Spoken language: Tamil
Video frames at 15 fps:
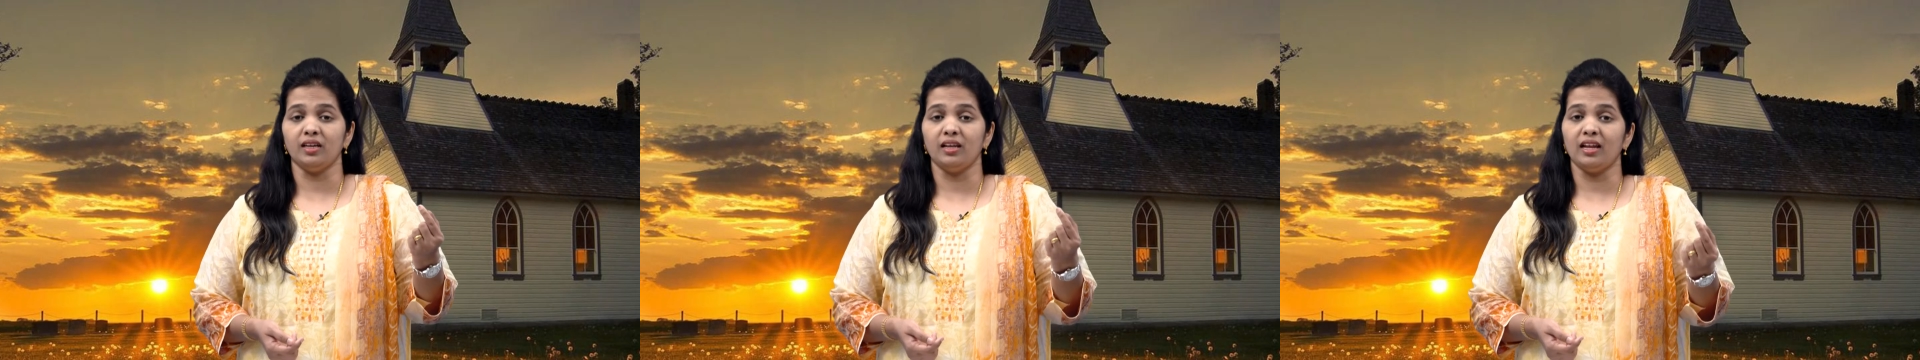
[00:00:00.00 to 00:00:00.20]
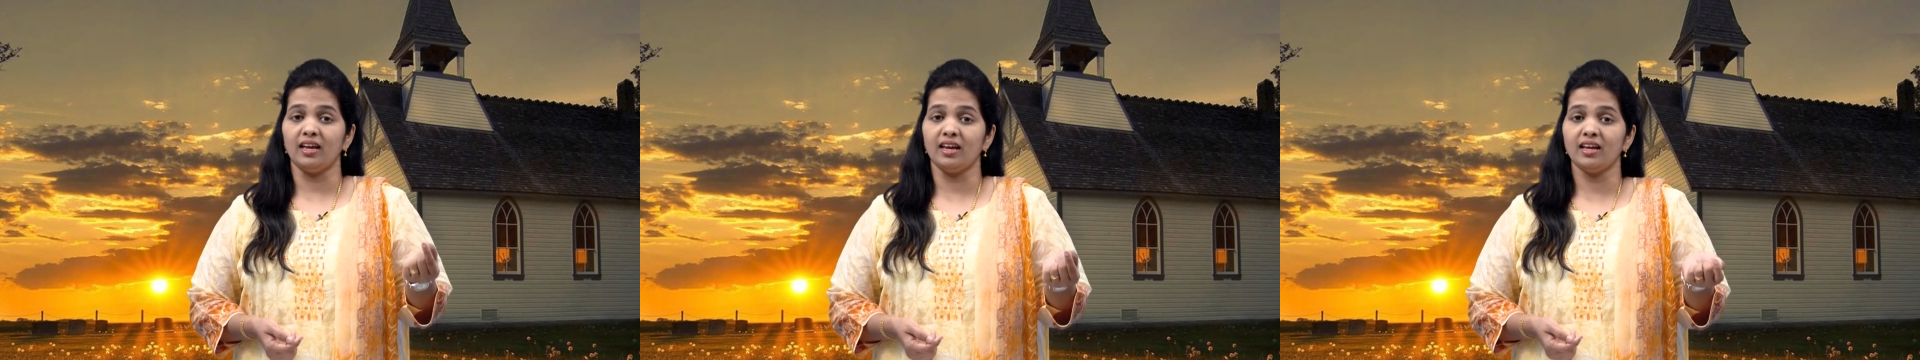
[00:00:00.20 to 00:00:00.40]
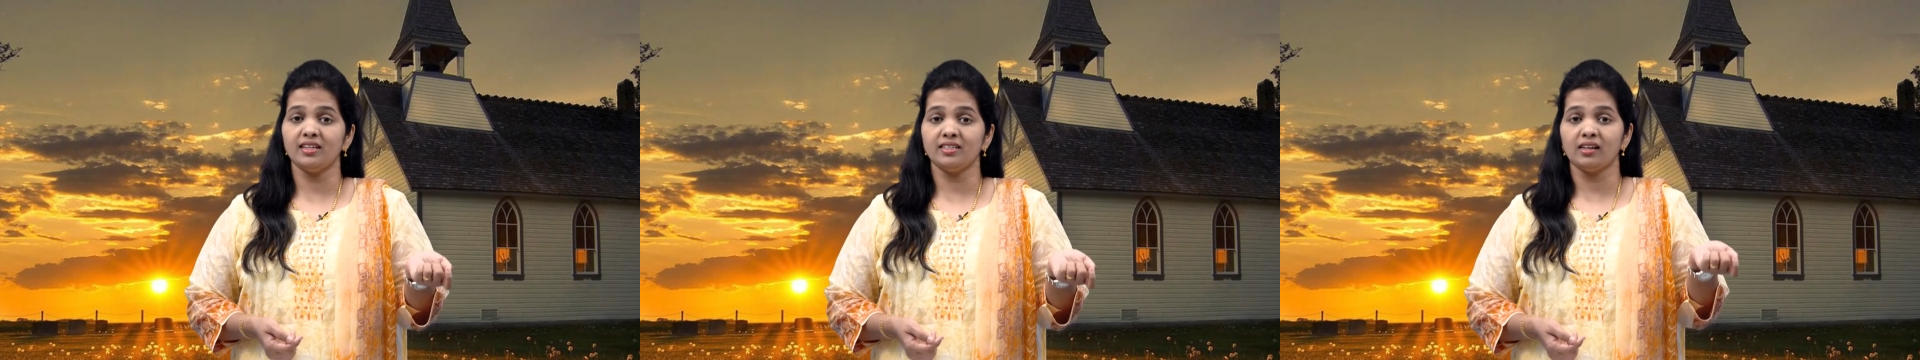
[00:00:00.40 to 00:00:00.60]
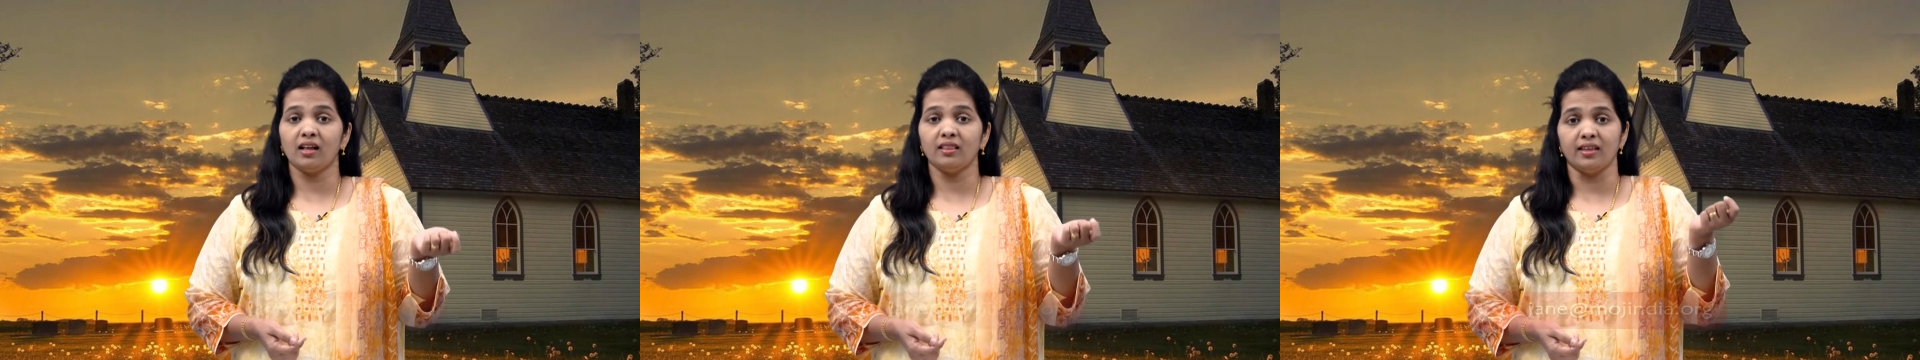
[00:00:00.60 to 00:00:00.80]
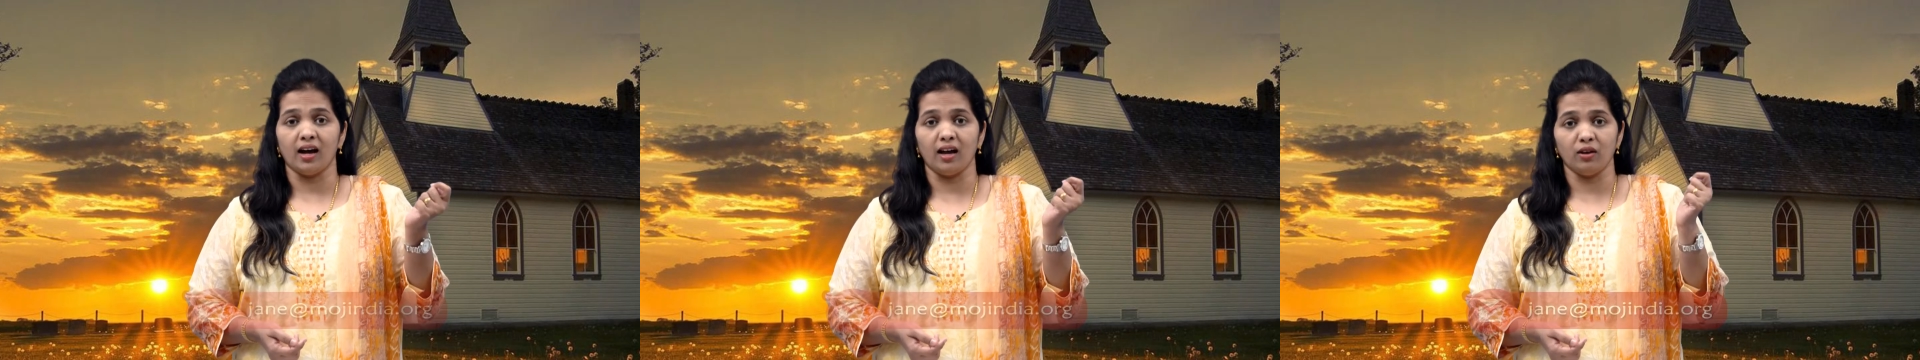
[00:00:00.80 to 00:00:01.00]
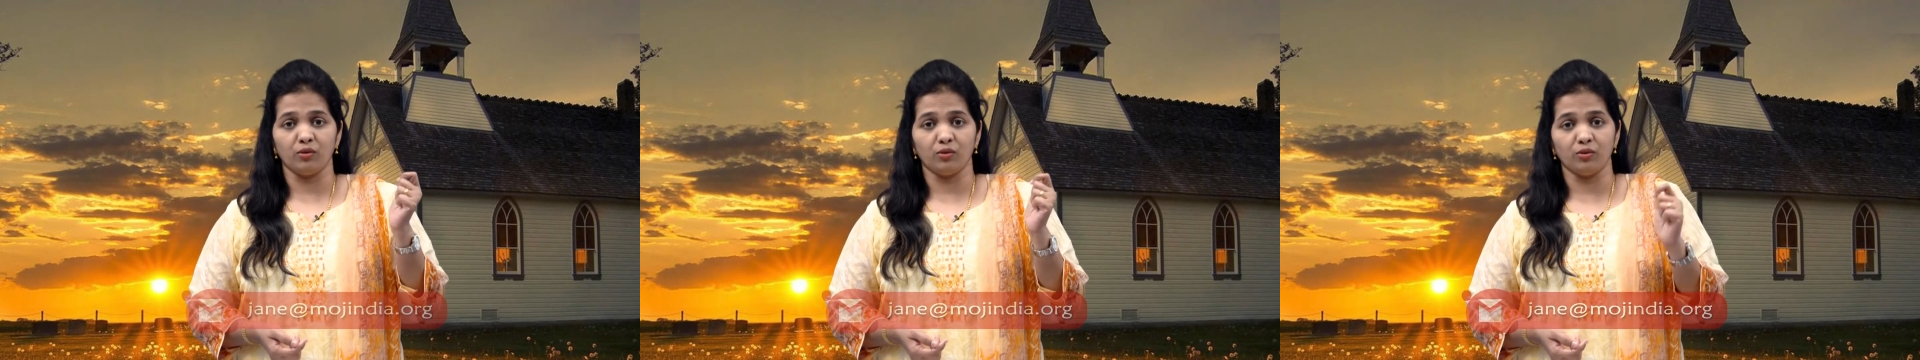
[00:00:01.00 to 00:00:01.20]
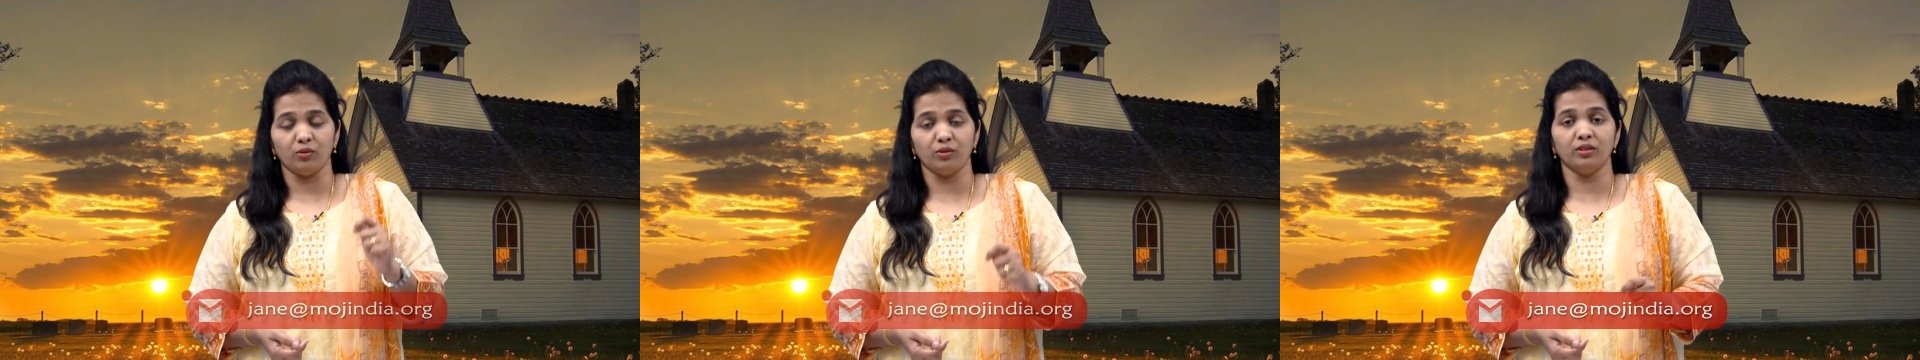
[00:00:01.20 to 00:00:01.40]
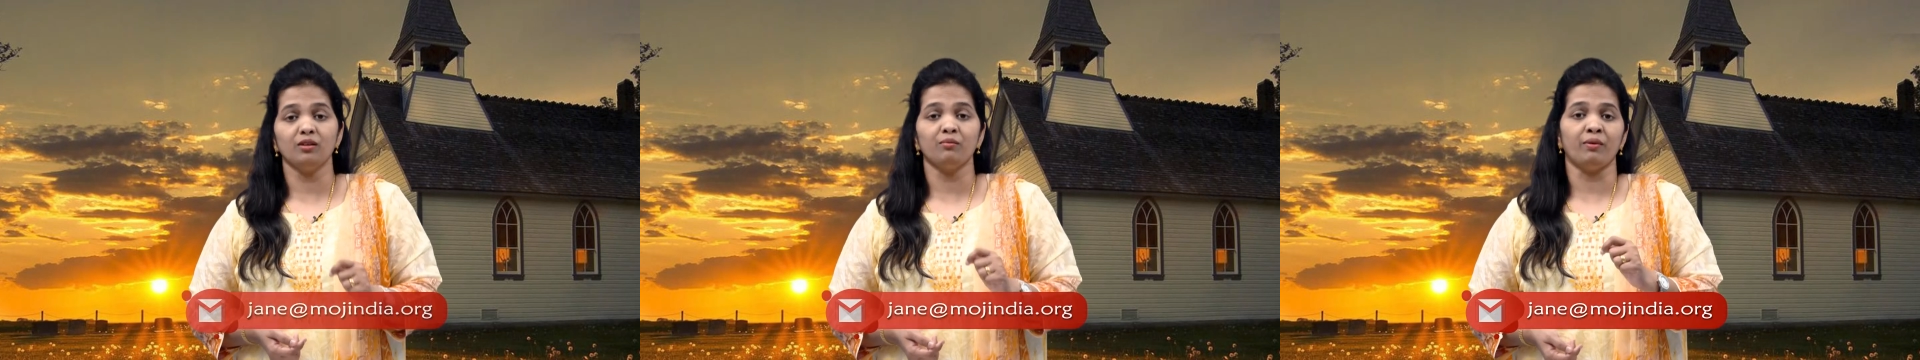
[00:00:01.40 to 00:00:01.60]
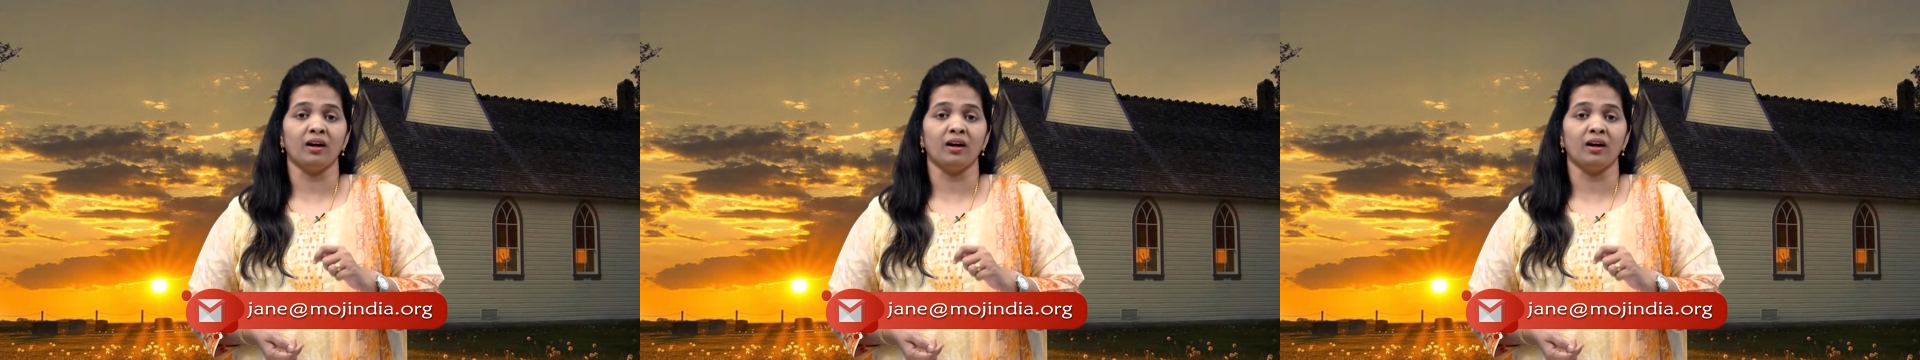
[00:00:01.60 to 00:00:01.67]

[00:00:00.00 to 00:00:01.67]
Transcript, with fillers: இல்லை என்றால் தயவு கூர்ந்து